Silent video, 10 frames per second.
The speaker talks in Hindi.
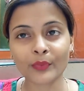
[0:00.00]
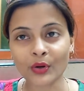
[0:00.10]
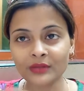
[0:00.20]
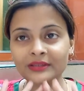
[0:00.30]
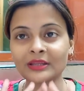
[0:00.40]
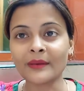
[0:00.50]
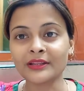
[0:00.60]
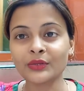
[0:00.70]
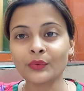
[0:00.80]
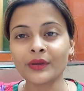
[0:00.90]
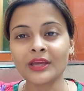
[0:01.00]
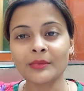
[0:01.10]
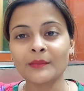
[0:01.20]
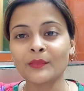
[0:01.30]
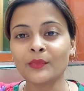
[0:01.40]
बहुत ज़्यादा बातें हुई गई
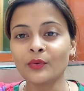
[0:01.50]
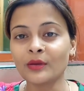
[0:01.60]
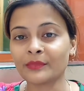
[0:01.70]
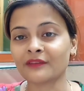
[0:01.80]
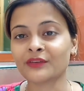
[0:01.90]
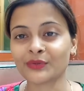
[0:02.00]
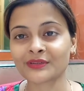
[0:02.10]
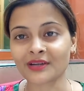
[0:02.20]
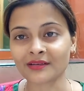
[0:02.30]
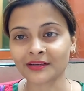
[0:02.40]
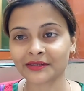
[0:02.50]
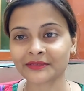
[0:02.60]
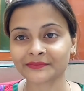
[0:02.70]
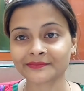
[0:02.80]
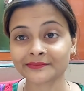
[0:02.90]
अब हम लोग अपना वीडियो स्टार्ट करते
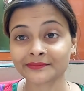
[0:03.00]
हैं